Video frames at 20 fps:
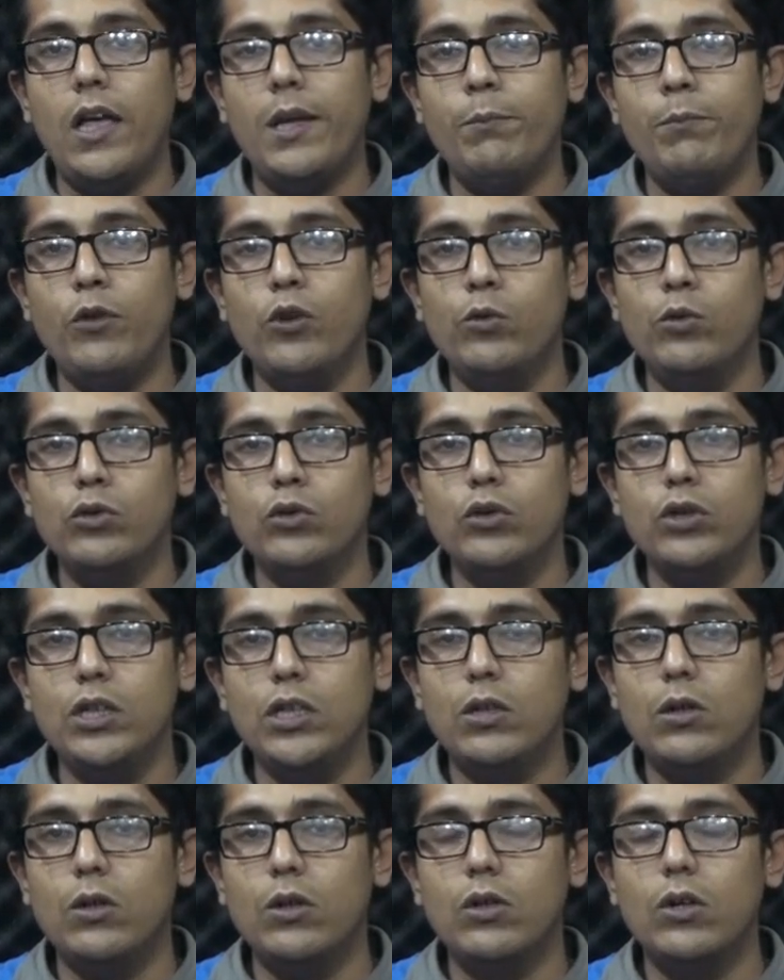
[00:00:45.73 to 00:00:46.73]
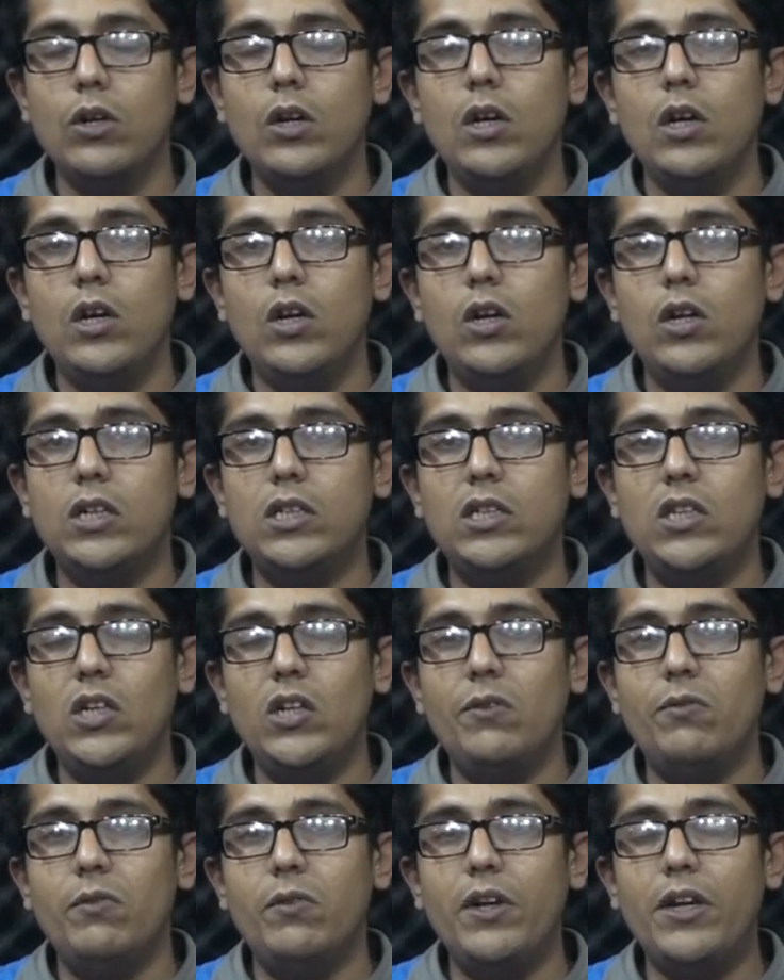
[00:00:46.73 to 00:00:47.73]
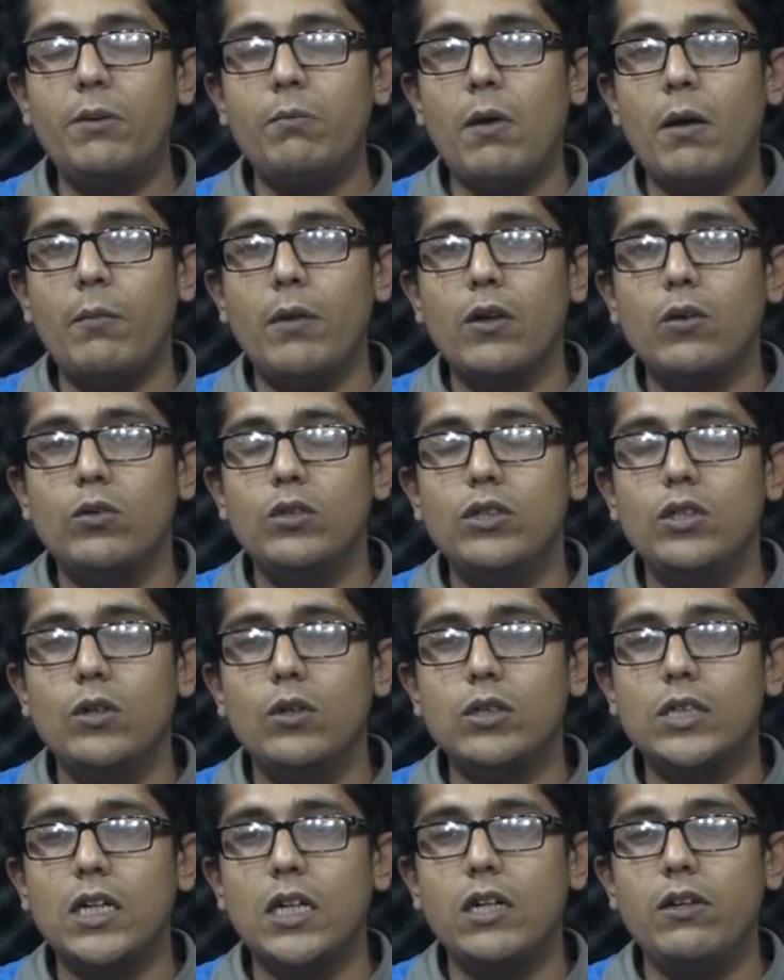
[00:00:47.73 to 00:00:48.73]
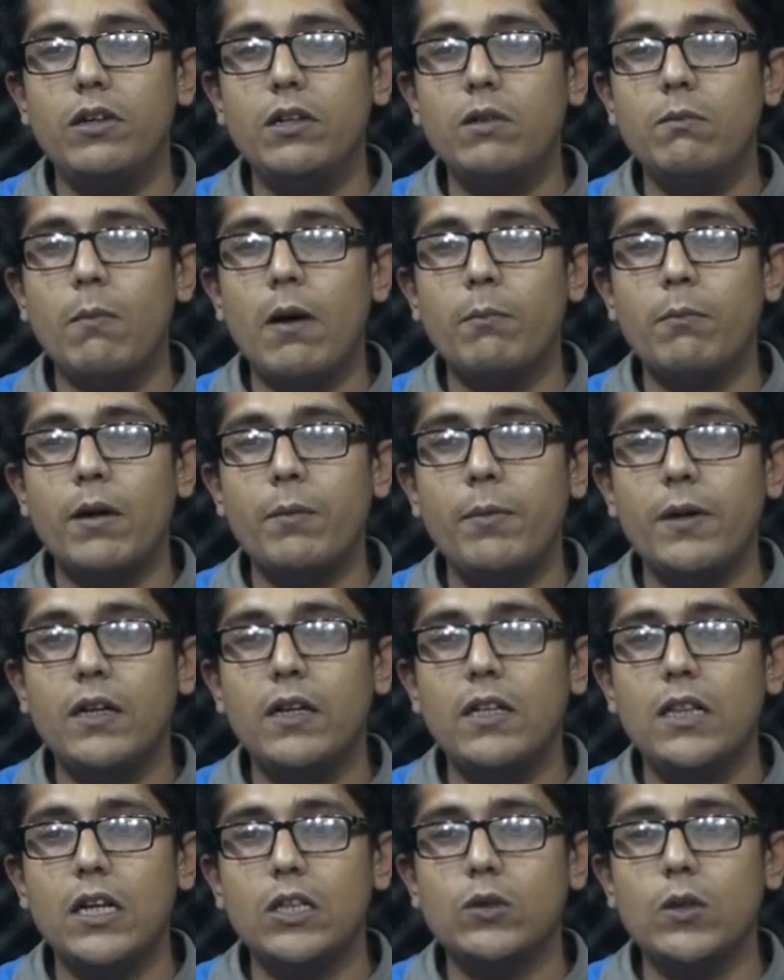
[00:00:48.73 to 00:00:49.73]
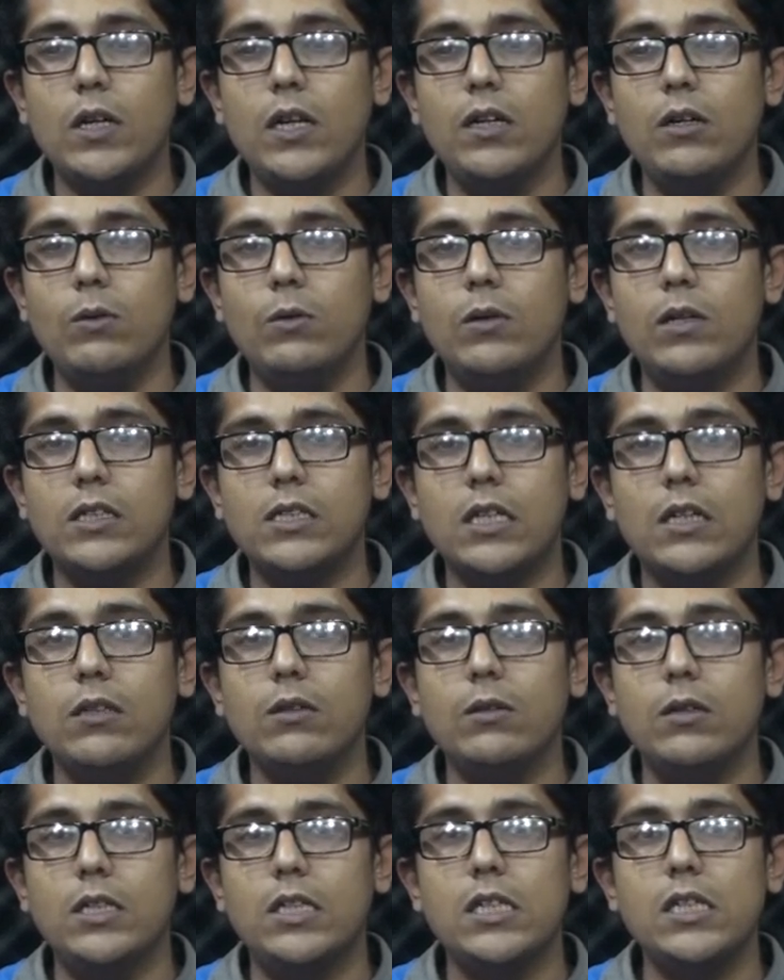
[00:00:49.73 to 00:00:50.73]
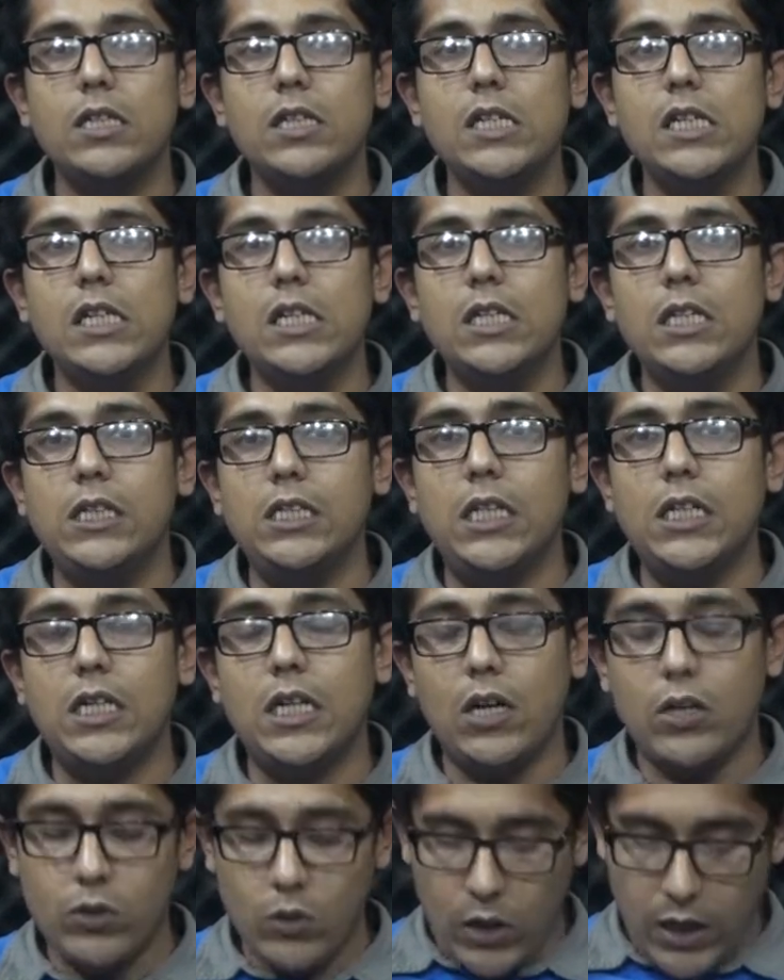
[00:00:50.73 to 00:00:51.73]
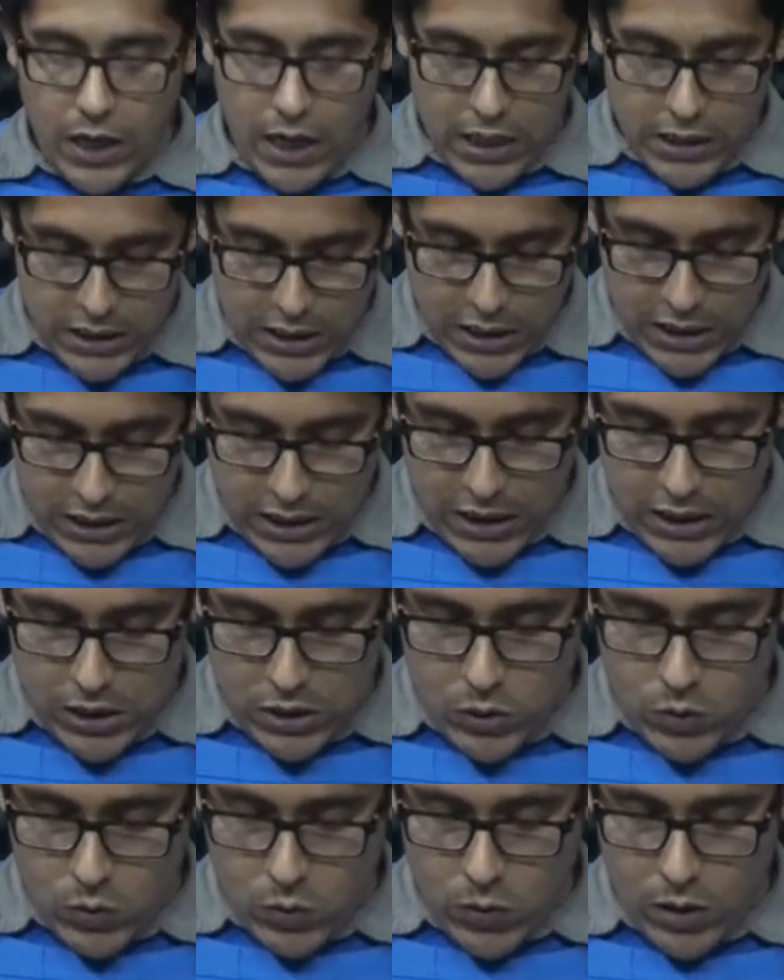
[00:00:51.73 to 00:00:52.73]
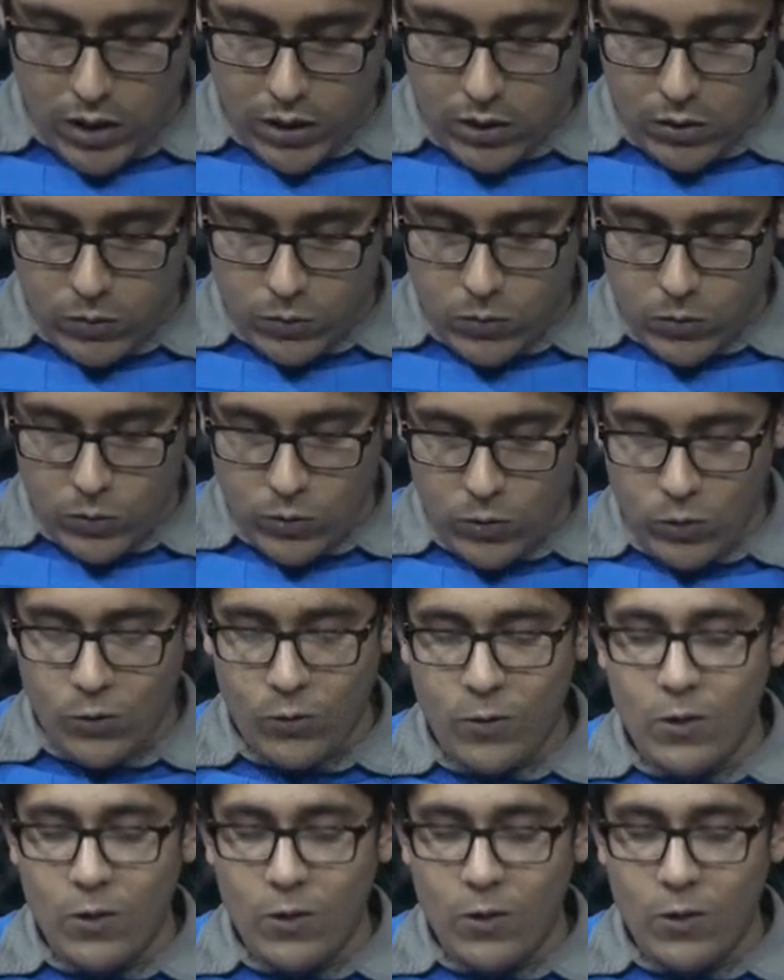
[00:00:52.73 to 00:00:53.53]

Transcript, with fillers: এমপিওভুক্ত শিক্ষক একটি রিট মামলা করেছিল সেই রিট মামলার প্রেক্ষিতে আসলে এই রুলটা জারি হয়েছে যেটা আসলে আজকের দিনের জন্য একটা অত্যন্ত